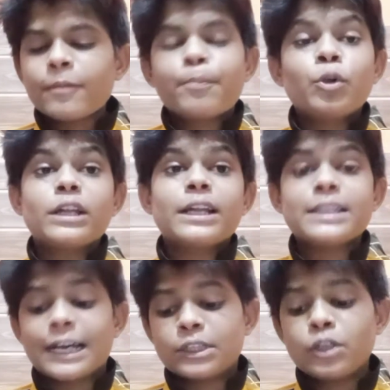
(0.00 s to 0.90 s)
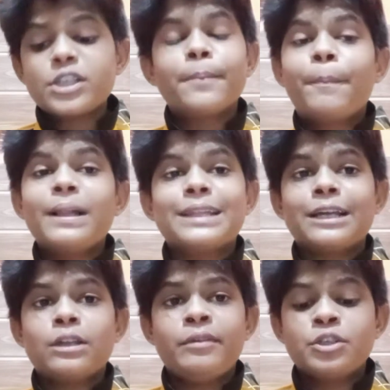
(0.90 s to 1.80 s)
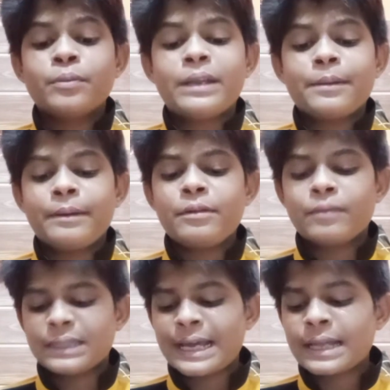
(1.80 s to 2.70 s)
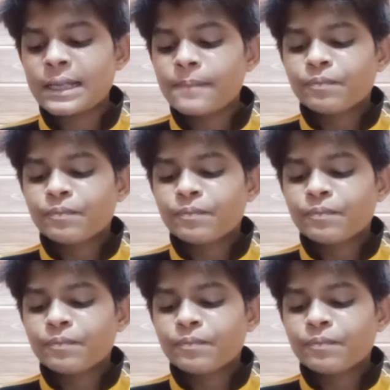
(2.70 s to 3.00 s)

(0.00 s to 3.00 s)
पुट करके दिखाता हूँ ये सिंपल था अभी जो मैंने अभी बताया था